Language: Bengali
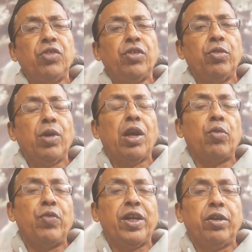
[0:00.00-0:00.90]

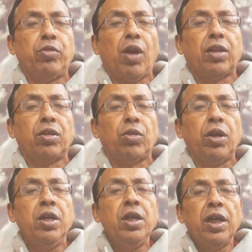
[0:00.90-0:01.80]
সেঞ্চুরিয়ানের উইকেট একটু আলাদা
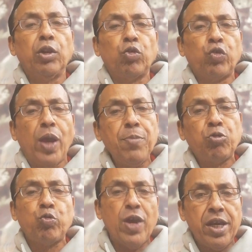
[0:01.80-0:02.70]
হয় কিন্তু সিম
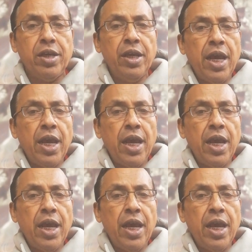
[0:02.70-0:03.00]
সুইং